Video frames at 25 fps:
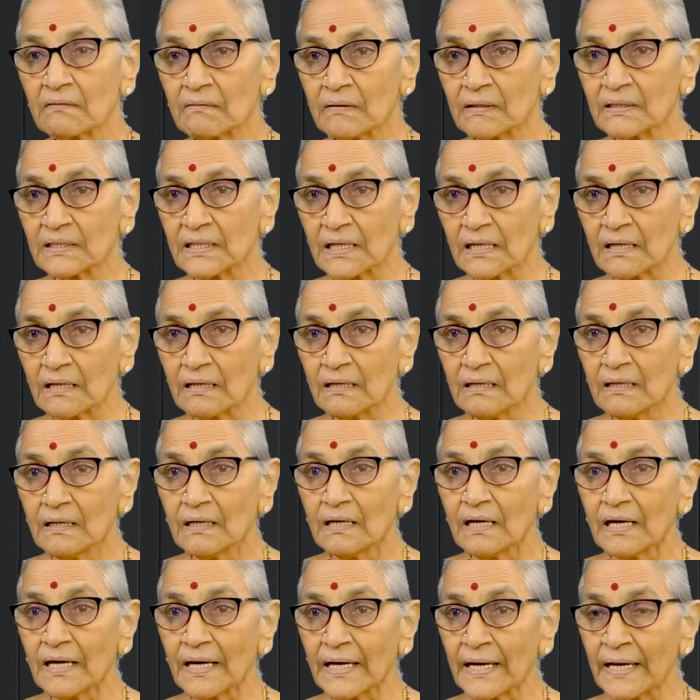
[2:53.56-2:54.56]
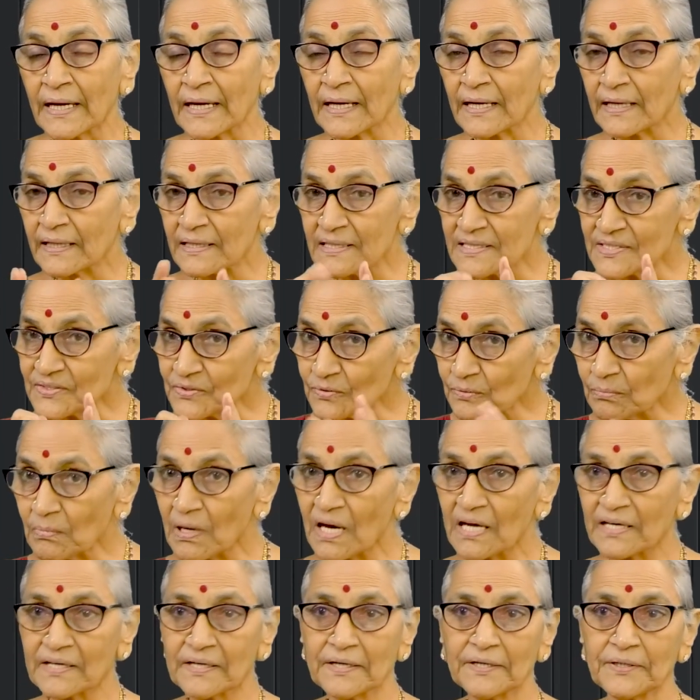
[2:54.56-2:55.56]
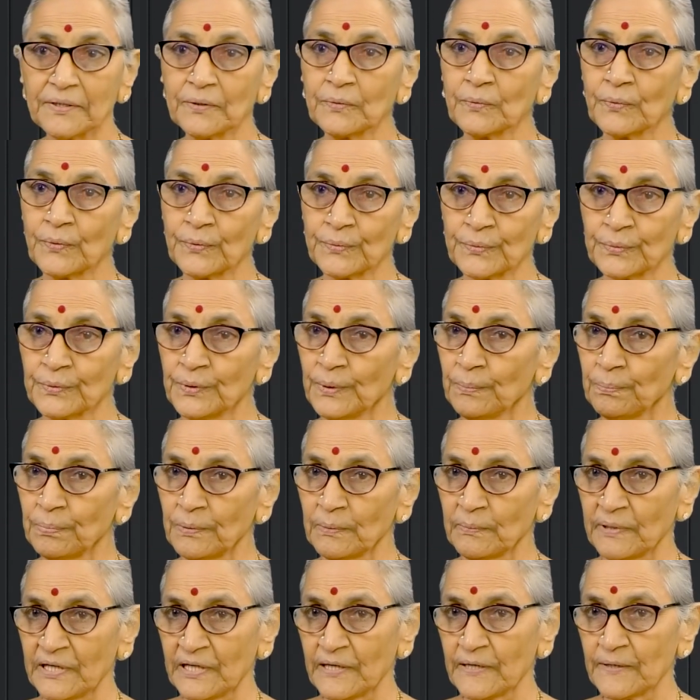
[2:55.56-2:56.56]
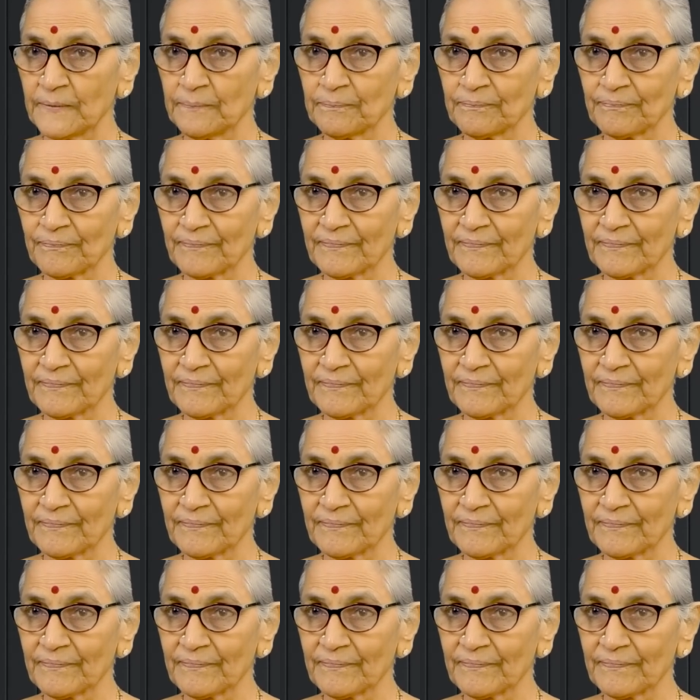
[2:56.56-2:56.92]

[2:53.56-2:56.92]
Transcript: తర్వాత అగ్రెసివ్ మార్కెటింగ్ ఒకటి ఉంది ఇప్పుడు మనకి